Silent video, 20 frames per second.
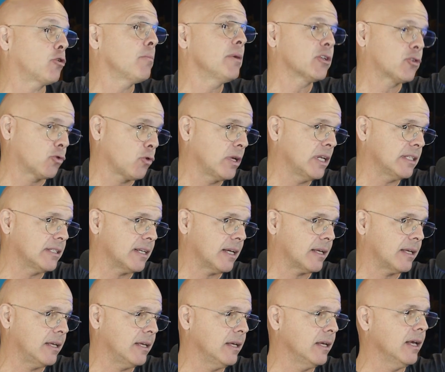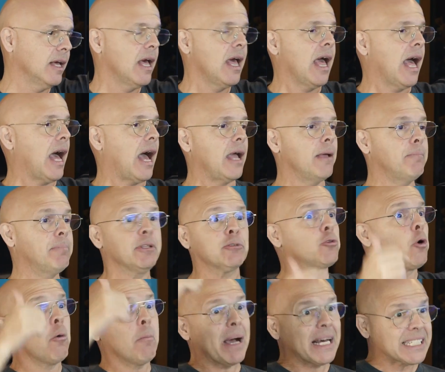começou nesse aqui, aí
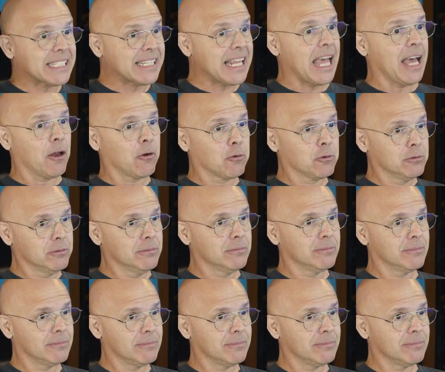pintou o Marcelo,